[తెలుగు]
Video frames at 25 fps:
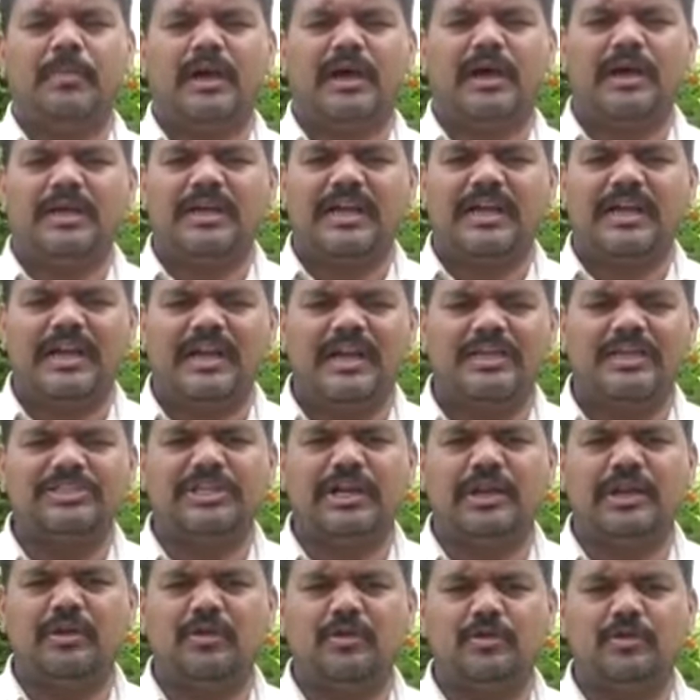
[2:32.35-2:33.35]
మా
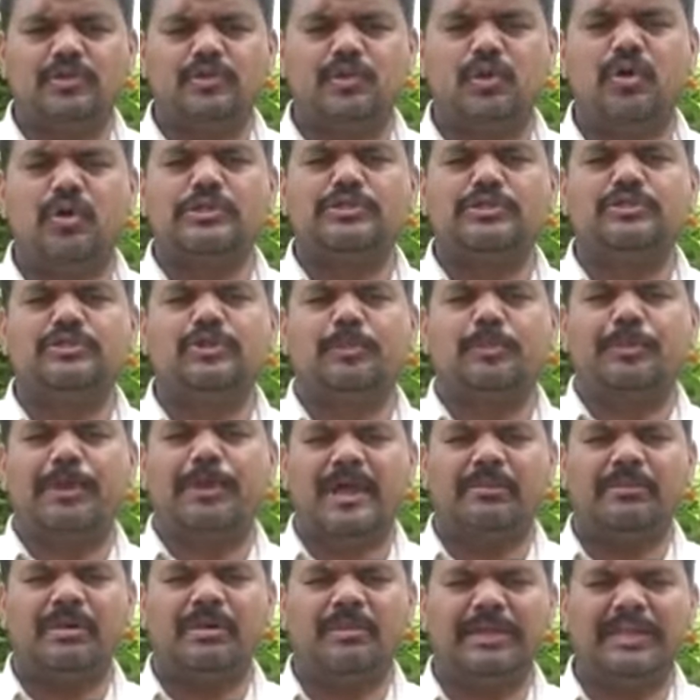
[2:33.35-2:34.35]
కళాశాలలు స్కూల్స్
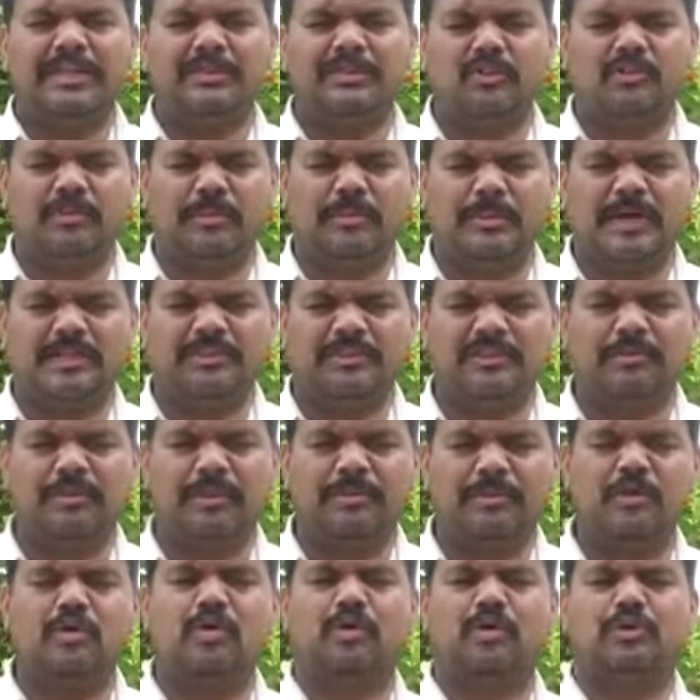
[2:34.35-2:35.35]
ప్రారంభమయ్యేంత మాత్రమే
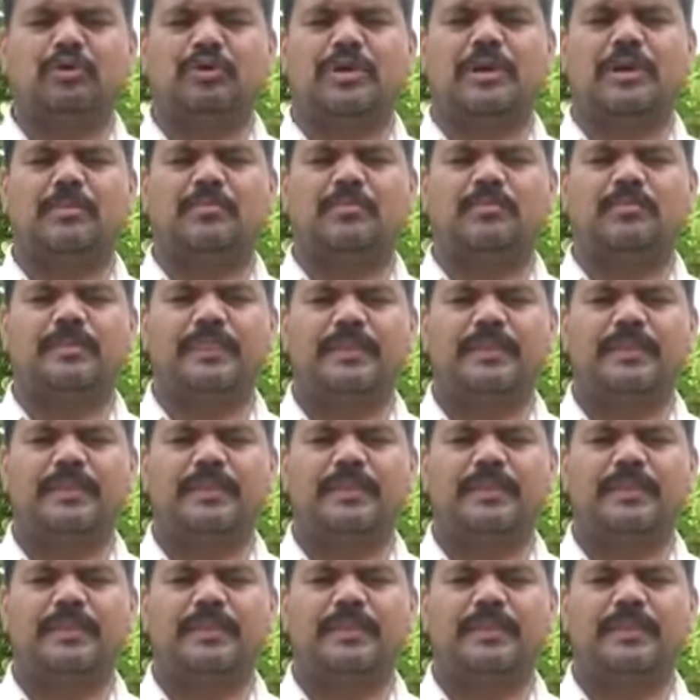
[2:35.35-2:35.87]
మేము కోరుతున్నాం